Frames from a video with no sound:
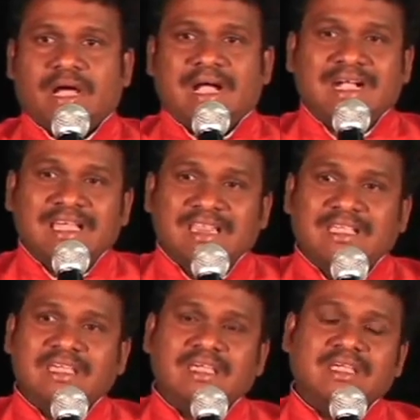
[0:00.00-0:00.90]

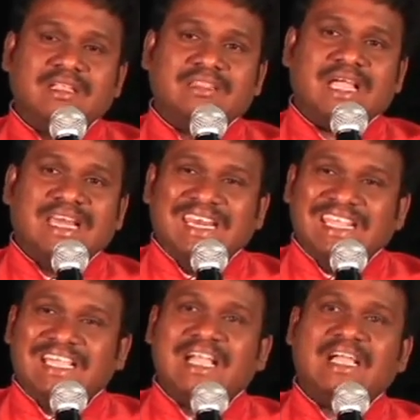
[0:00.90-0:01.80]
ఆఖరికి
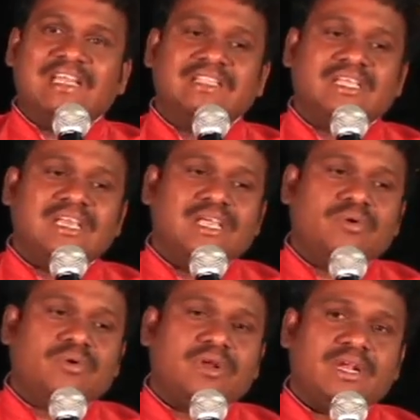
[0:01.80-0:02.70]
తండ్రికి కానీ
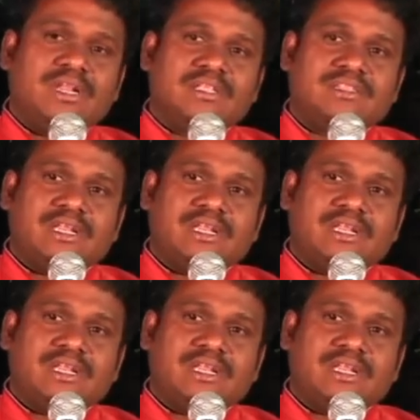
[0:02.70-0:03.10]
తెలియకుండానే